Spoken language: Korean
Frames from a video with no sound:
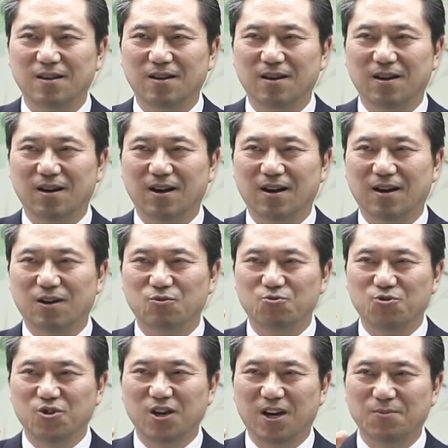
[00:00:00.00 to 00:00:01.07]
아,
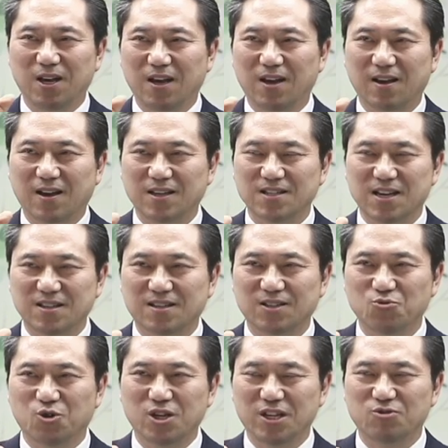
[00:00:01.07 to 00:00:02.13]
위암의 가장 큰
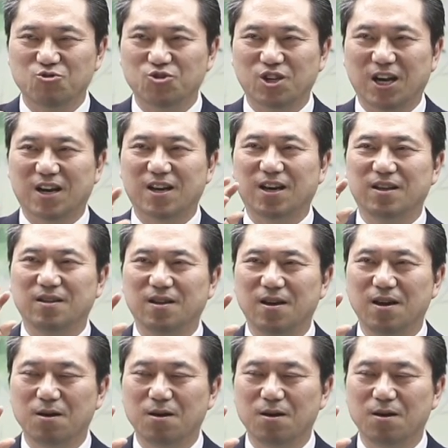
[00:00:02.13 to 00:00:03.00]
원인 중의 하나인